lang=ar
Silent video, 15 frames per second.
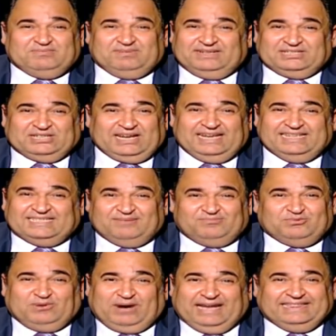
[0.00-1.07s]
انا شغال
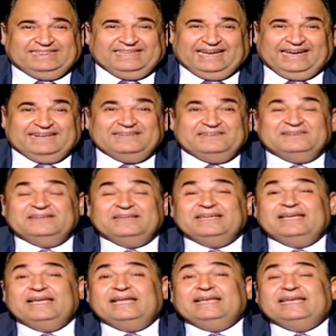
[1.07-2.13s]
سبت وحد يعني
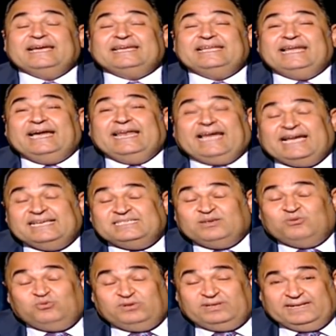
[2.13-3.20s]
لكن انا عايز
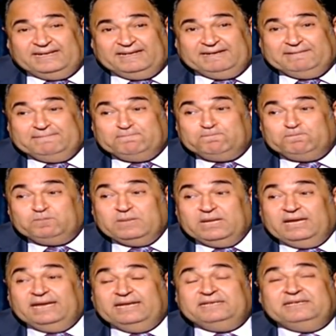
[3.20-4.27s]
اقول ايه
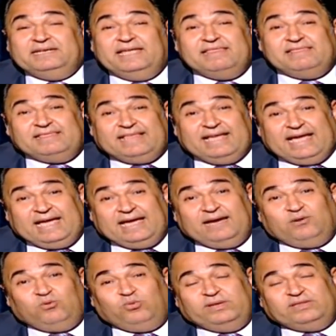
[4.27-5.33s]
ان انت
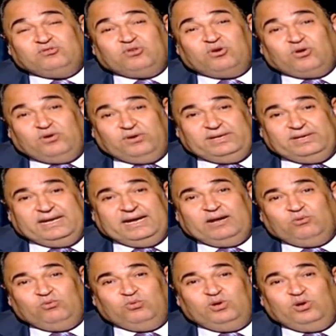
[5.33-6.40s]
وانت رايح
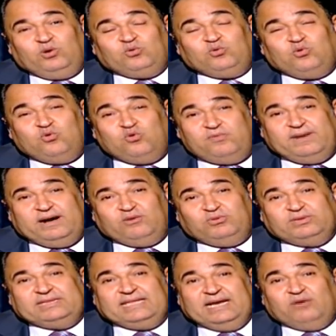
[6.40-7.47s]
والحكومه
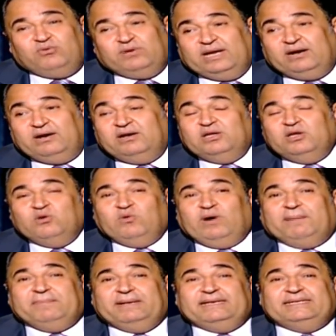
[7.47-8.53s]
والدوله
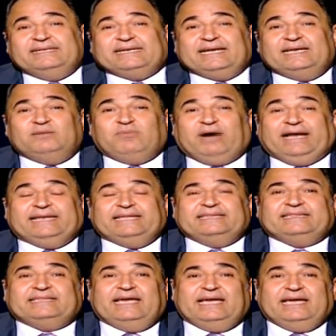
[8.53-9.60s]
وعمالين يتكلموا على
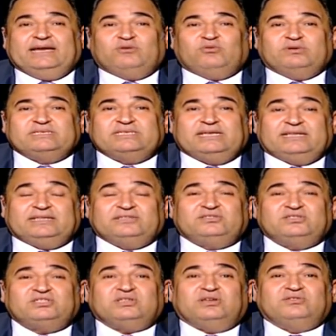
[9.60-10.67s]
الانتاج وزياده
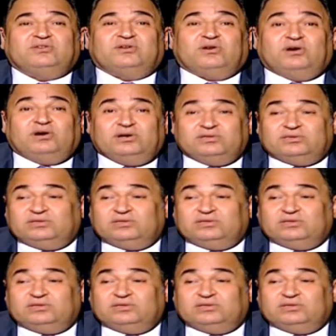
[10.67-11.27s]
الصادرات